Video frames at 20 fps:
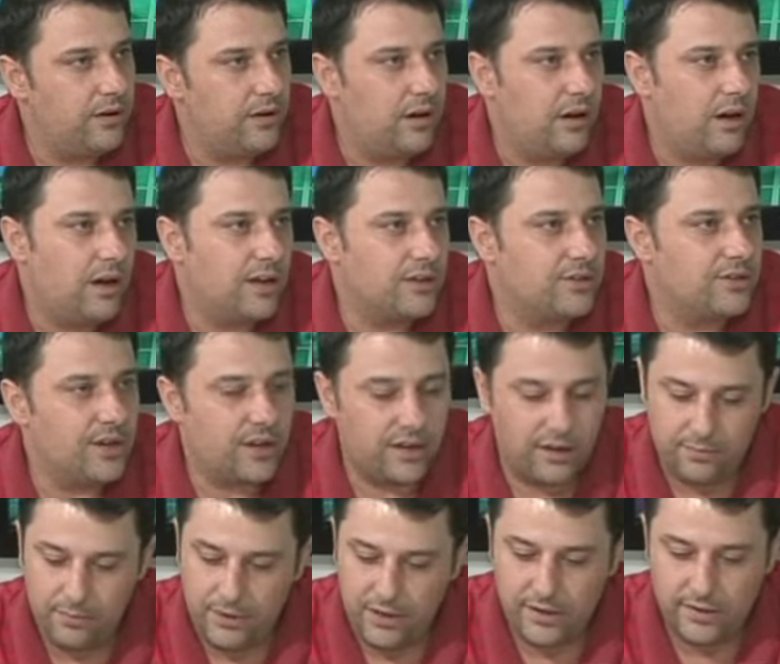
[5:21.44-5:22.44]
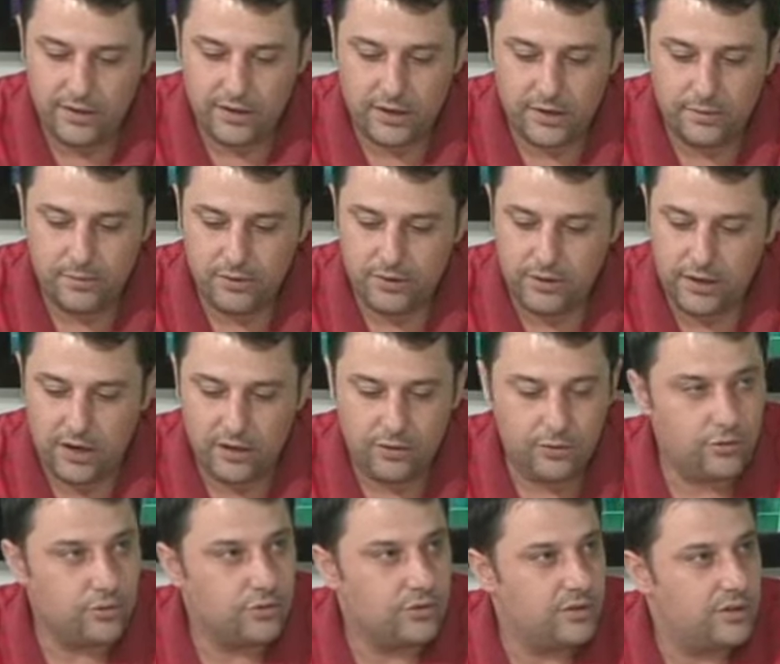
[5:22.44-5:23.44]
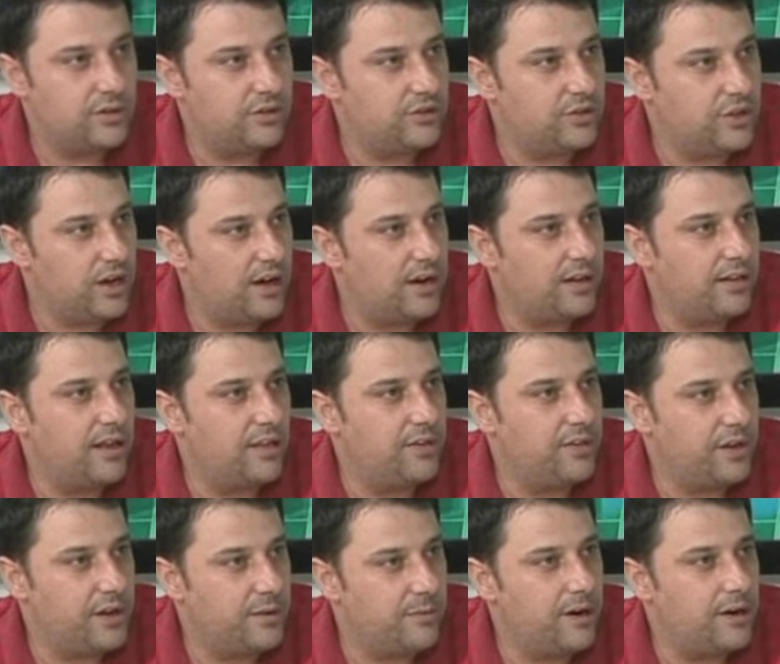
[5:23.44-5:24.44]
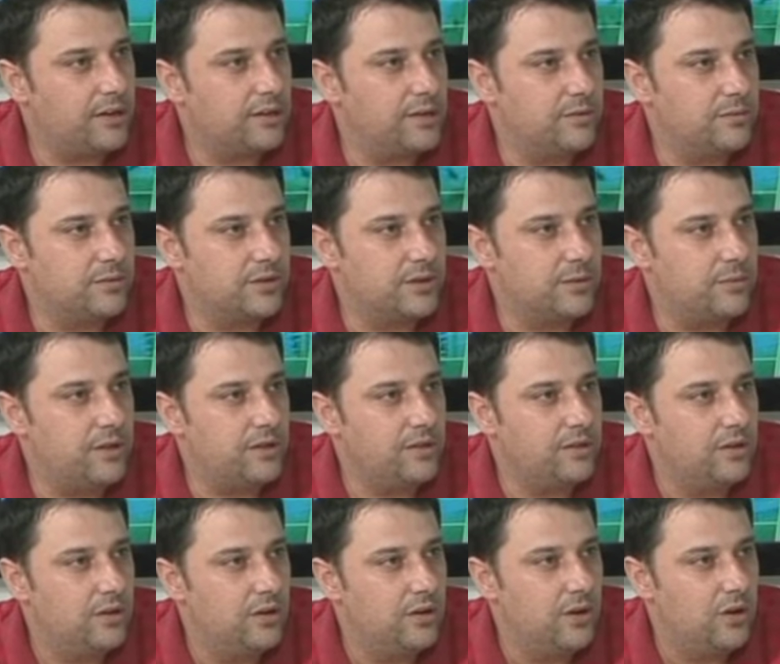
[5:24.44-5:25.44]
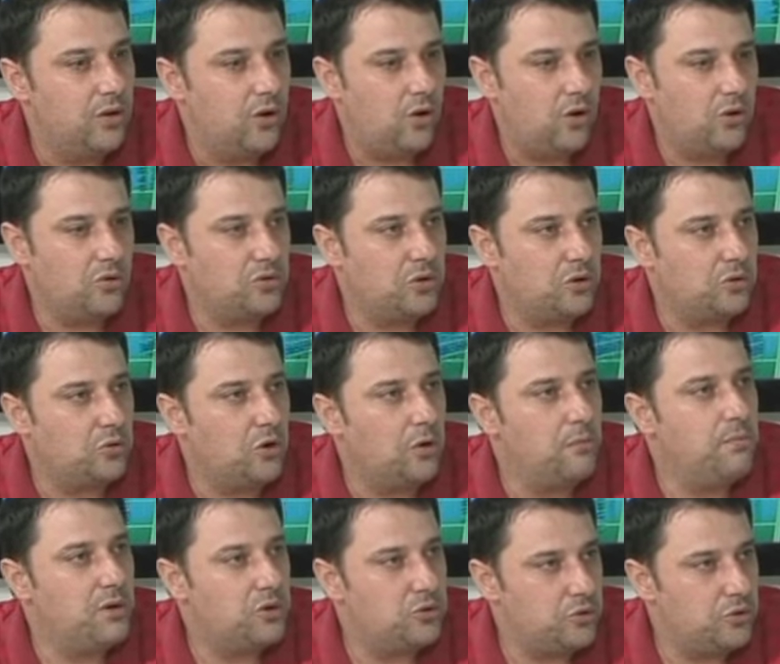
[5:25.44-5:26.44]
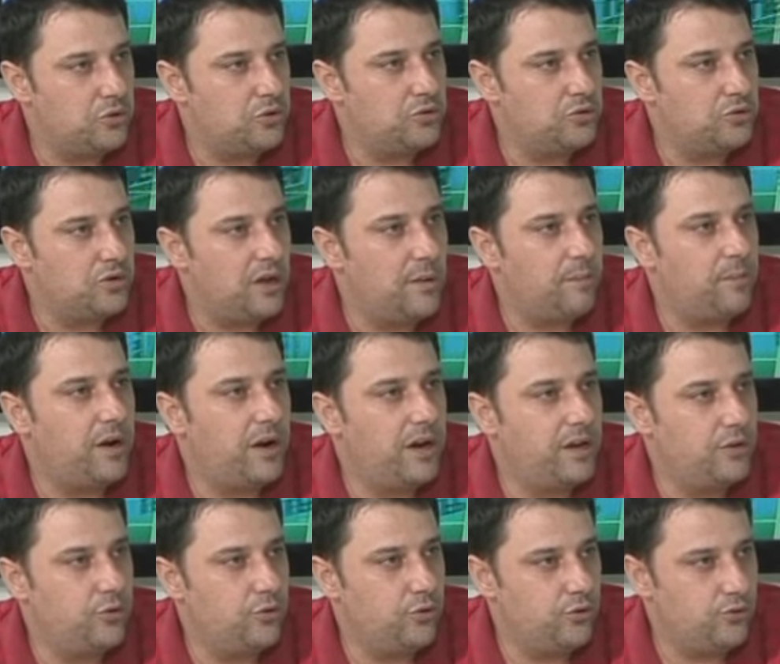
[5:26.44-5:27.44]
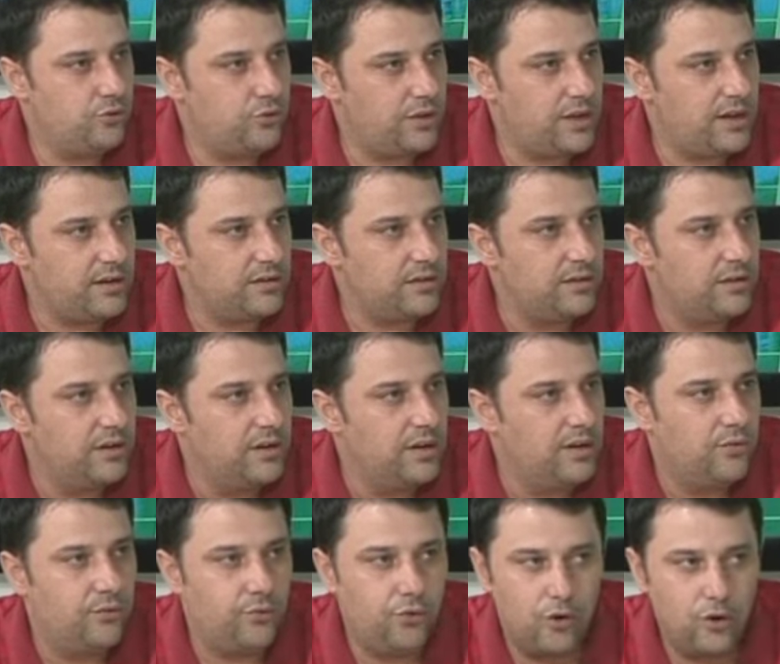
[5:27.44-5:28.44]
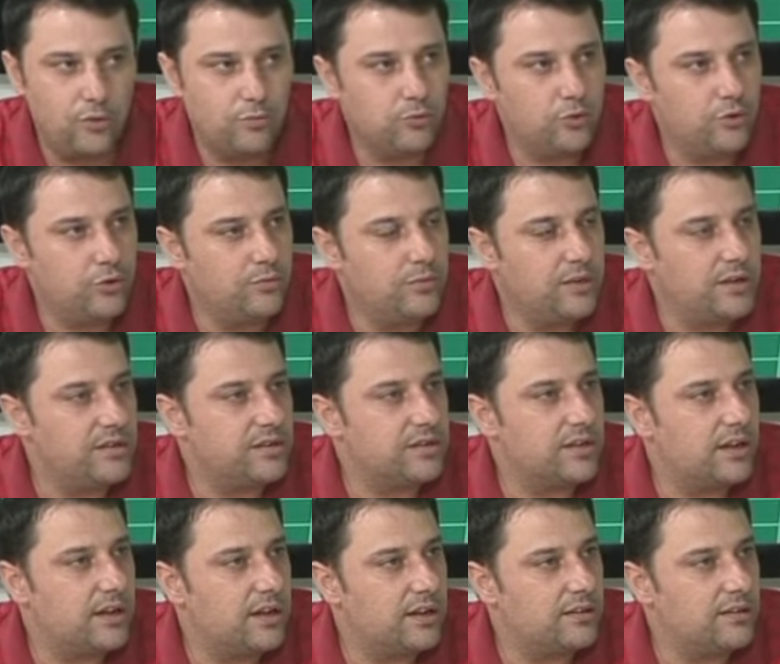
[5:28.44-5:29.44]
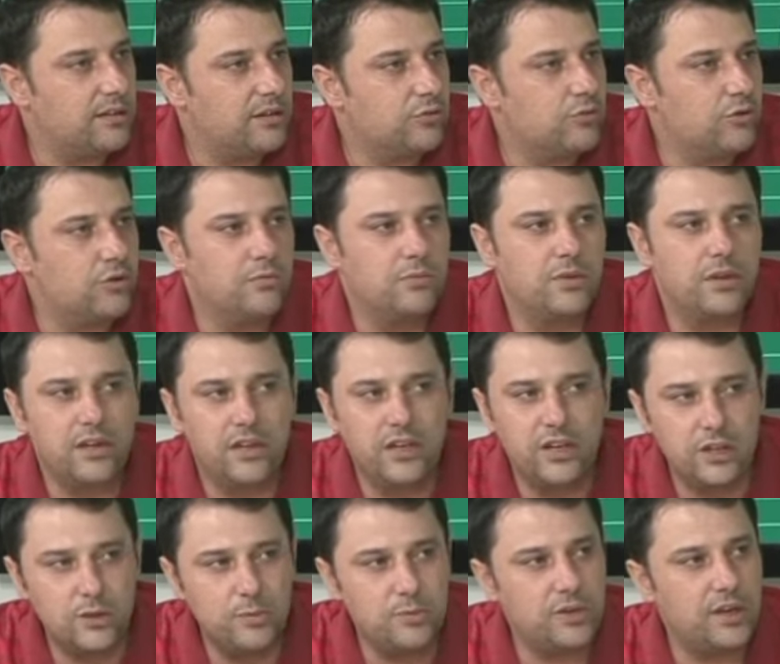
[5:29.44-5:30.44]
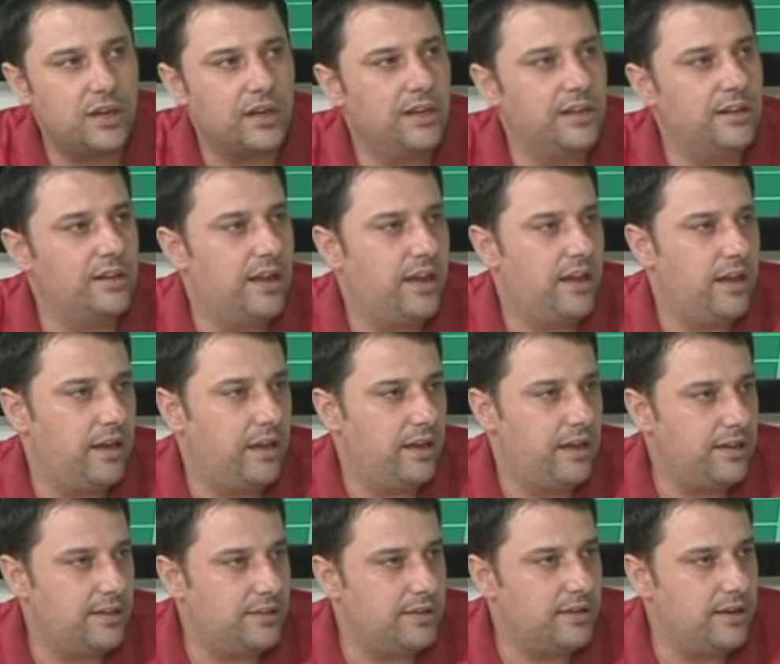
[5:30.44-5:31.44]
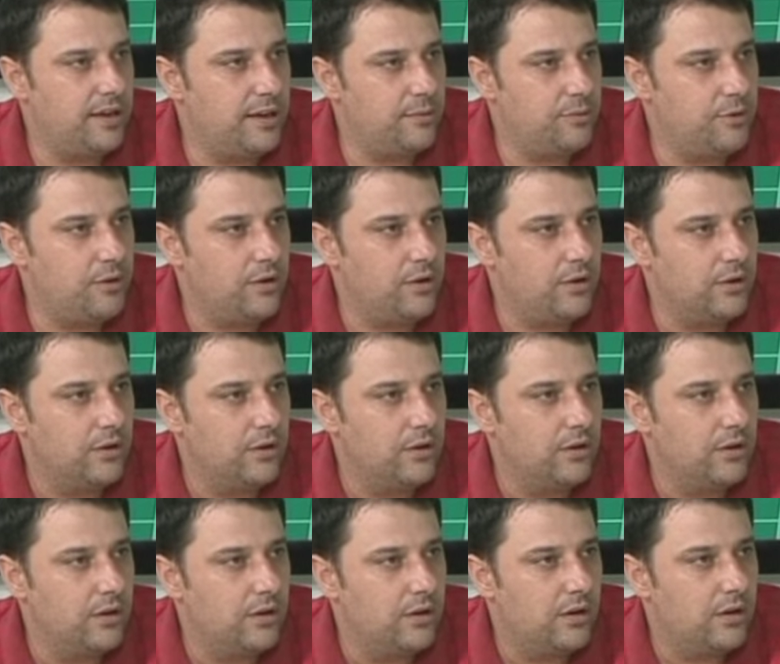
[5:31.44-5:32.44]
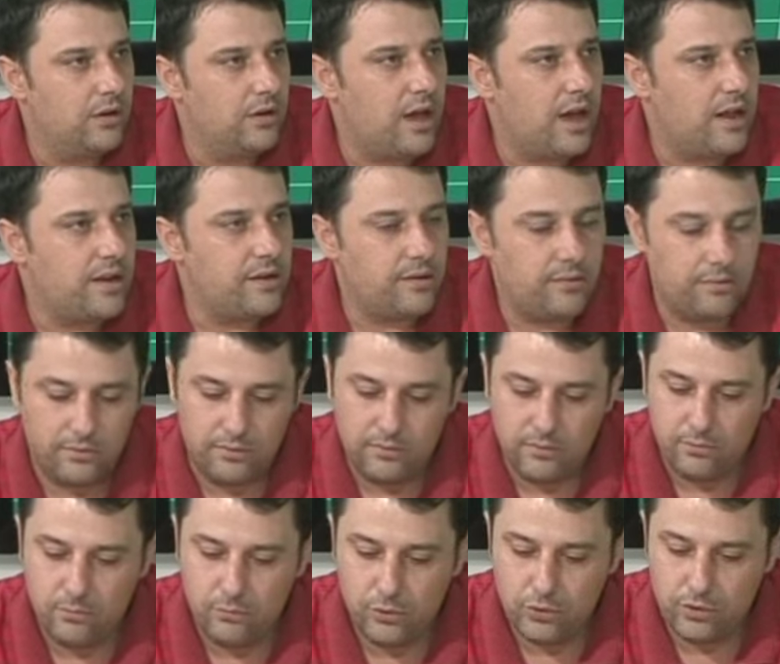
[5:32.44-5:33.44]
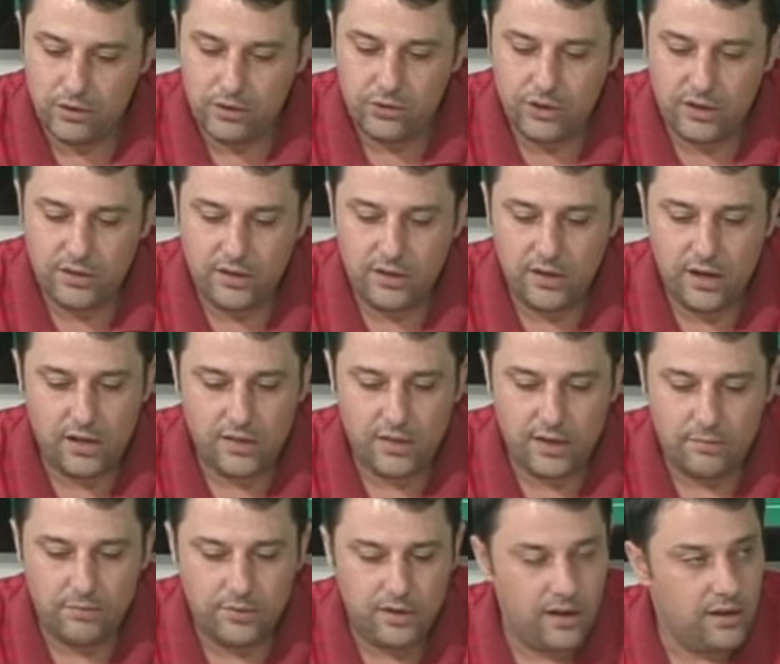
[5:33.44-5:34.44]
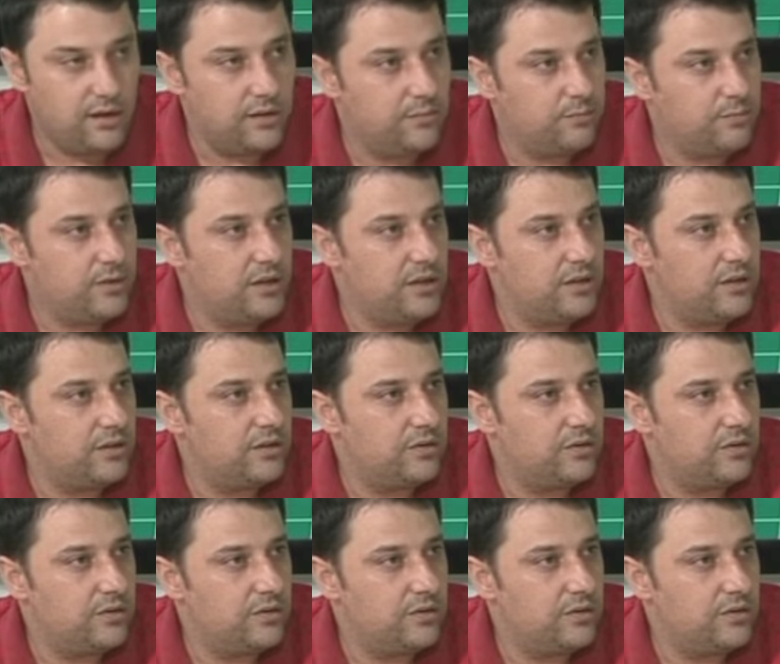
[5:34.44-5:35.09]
Ancak milli takımı kadrosuna çağrılanlara baktığımız zaman 14-15 oyuncu hep aynı oyuncular form durumları, sakatlık durumları hiçbir şekilde etkilemiyor. Yani burada ciddi anlamda bir